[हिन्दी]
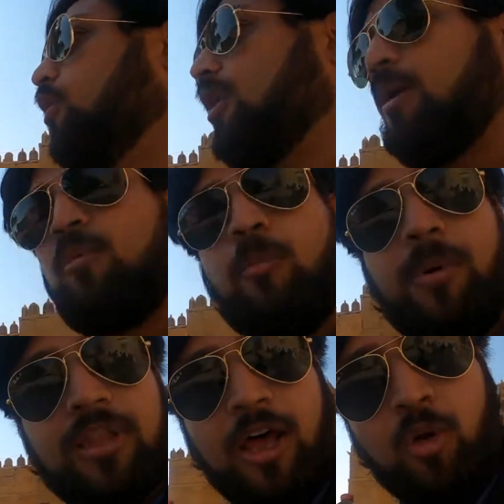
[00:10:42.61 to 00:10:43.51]
और आपको
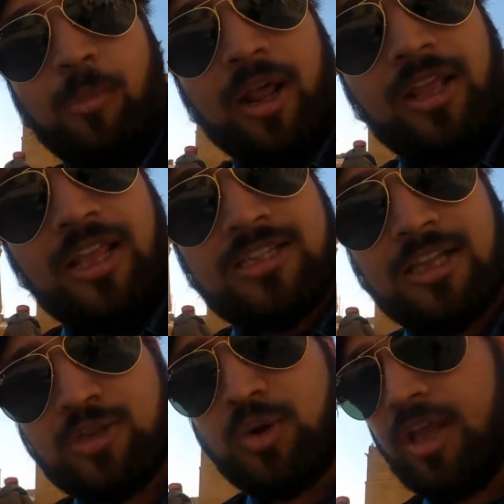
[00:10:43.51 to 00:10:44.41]
पधारो मारे दे
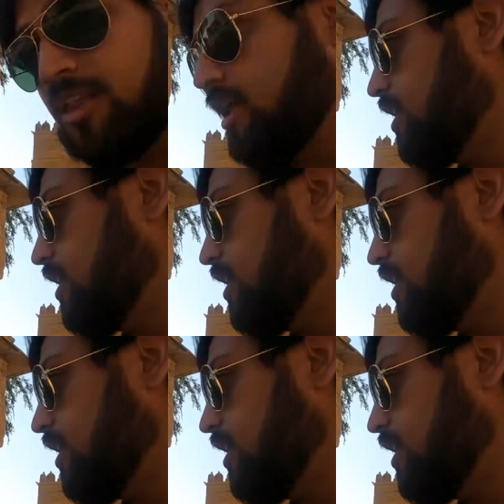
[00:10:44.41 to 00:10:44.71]
ना सुनाई दे